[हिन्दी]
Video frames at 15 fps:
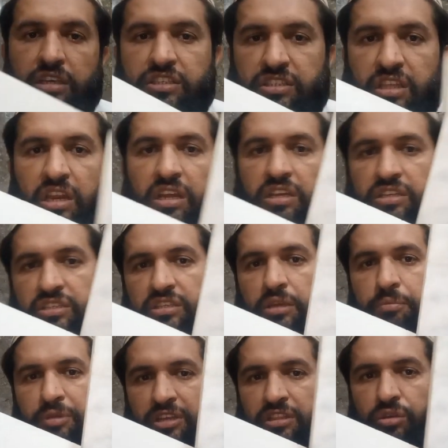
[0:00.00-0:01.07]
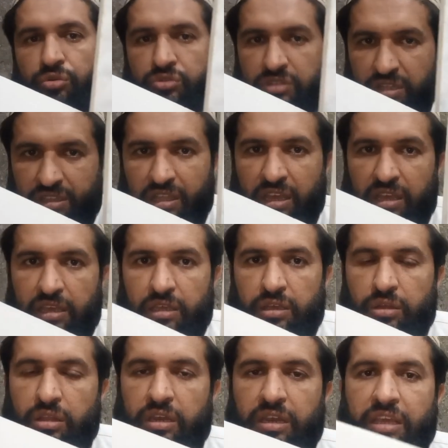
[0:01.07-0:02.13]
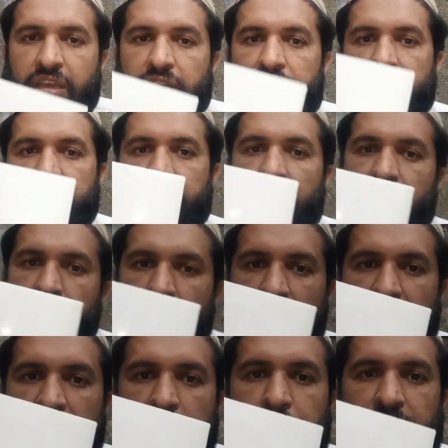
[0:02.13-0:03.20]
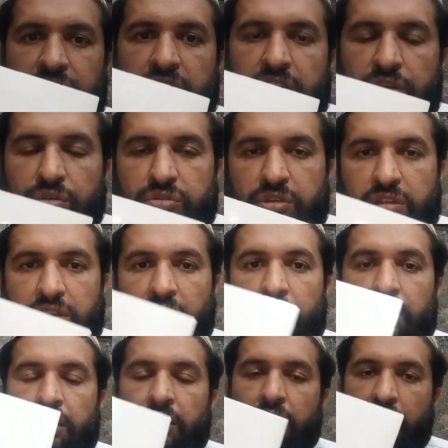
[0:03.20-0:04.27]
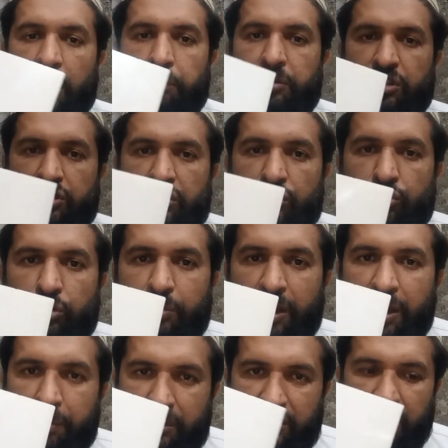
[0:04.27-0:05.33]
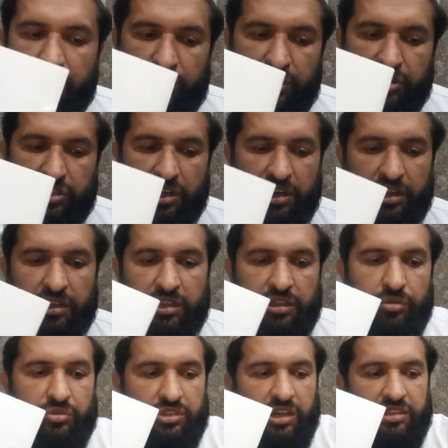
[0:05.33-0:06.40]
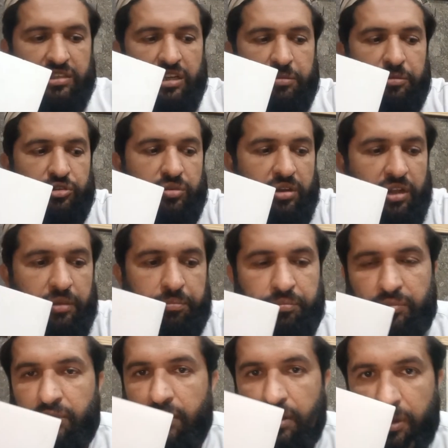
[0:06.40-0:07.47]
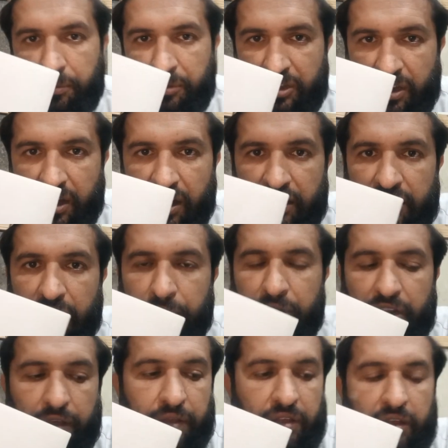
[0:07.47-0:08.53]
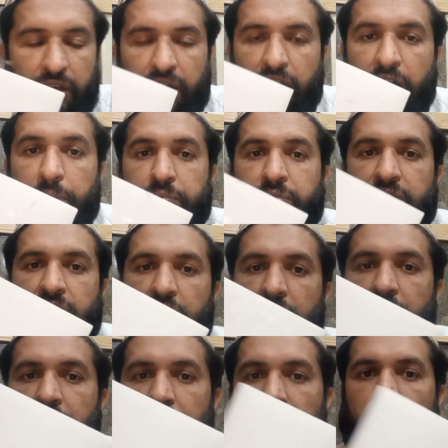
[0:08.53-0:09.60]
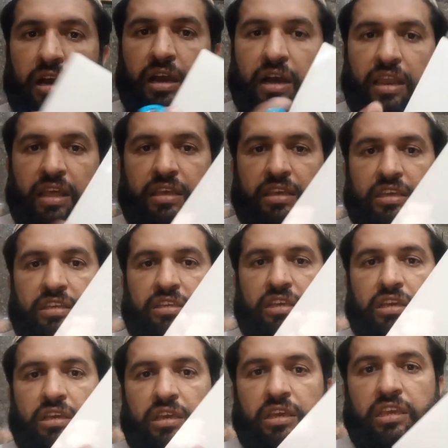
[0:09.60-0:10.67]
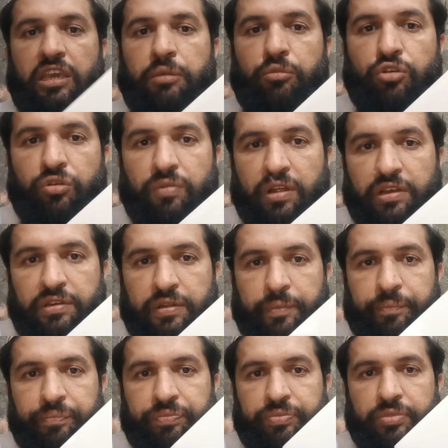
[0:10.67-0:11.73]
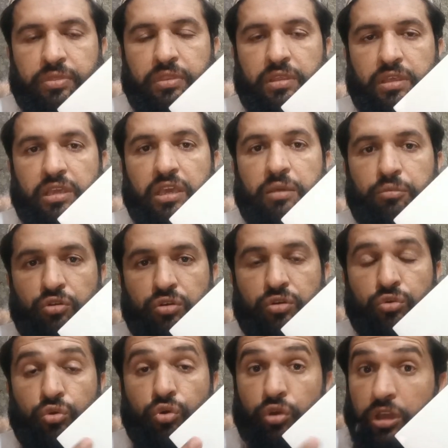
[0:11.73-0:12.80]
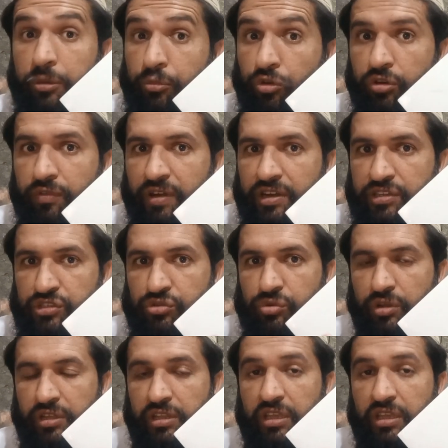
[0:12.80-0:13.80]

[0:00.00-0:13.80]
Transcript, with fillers: इस तरह इससे बेहतर हो सकता है लेकिन इस तरह जो है ना हंड्रेड परसेंट नहीं हो सकता अब इस चीज़ को मैं आपके साथ जो है ना शेयर कर देता हूँ साथ साथ में जो है ना अभी दिखा दिया मैंने अब ये हालांकि ये है केमोर वाइट केमोर कोहेमोर वाइट जिसको